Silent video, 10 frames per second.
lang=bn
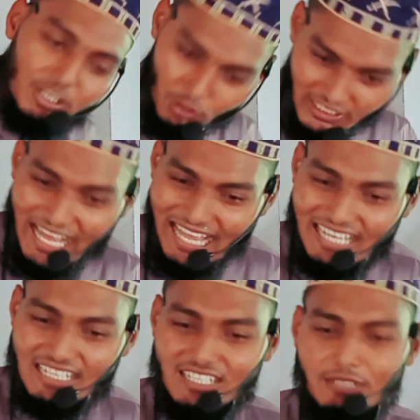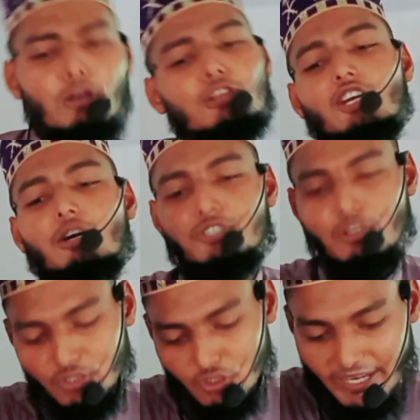আমাকে কথা বলতে হবে
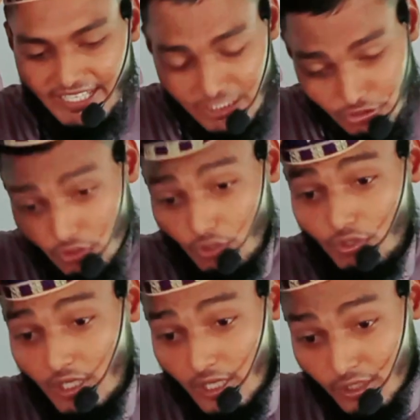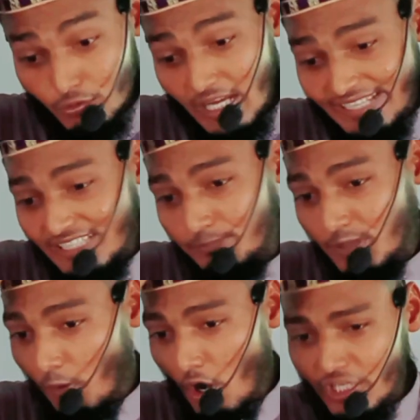সম্মানিত ভাইয়ের এই জন্য কোরআনের
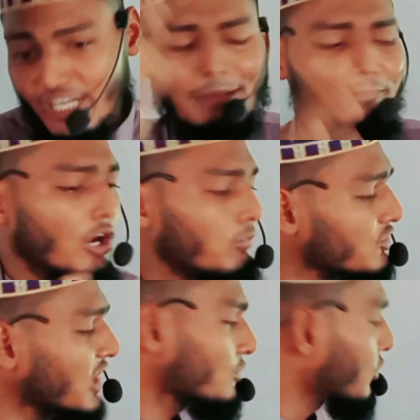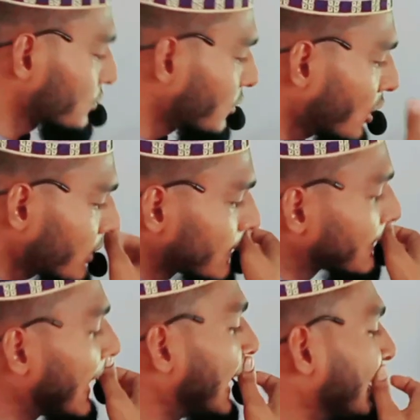বিপক্ষে আমরা অবস্থান করব
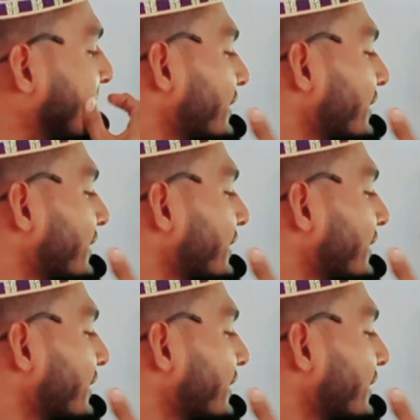না